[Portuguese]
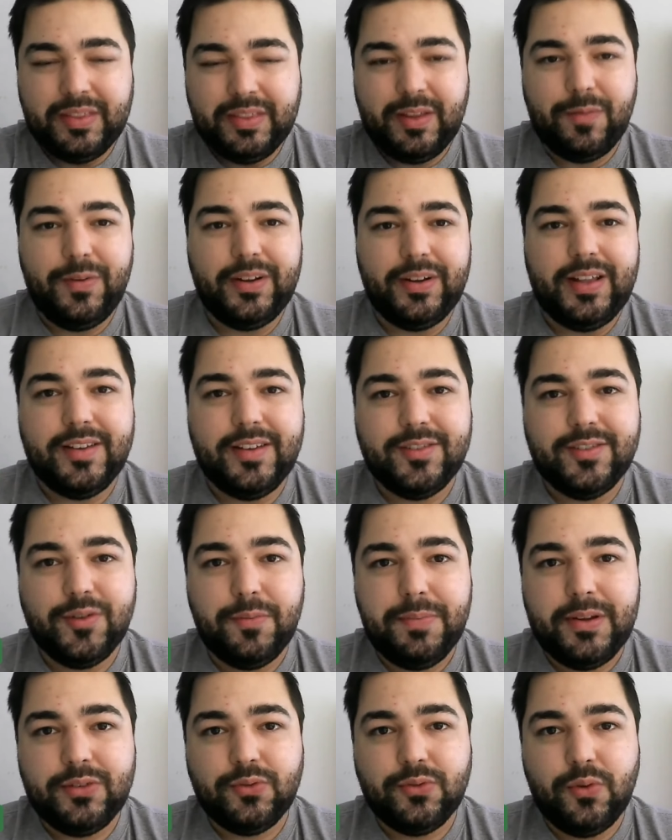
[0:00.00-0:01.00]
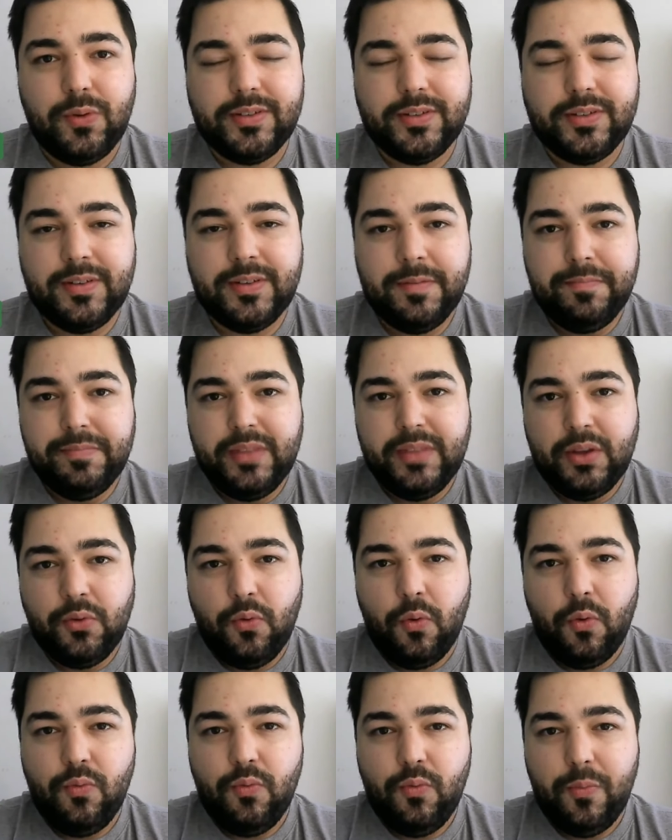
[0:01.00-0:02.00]
na verdade são pessoas
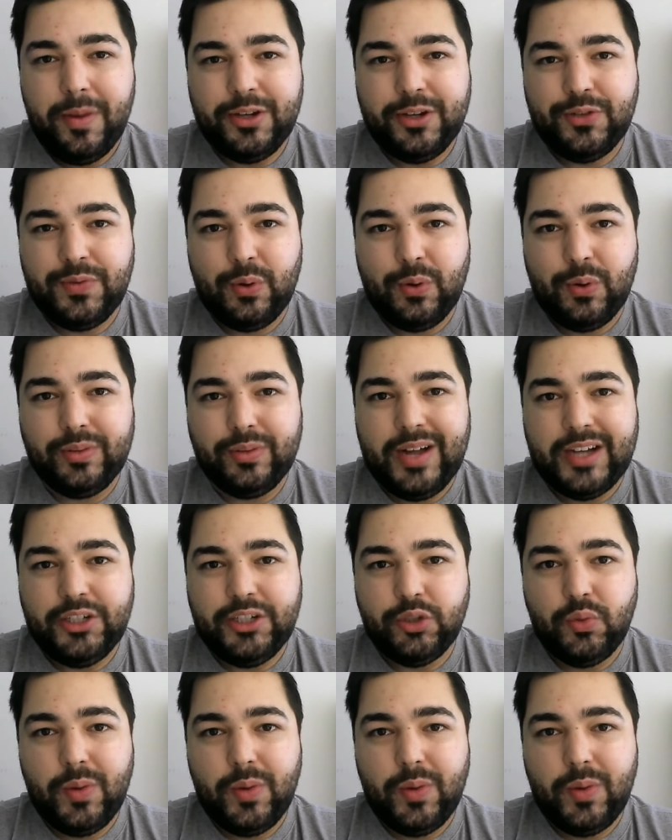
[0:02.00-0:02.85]
com uma dificuldade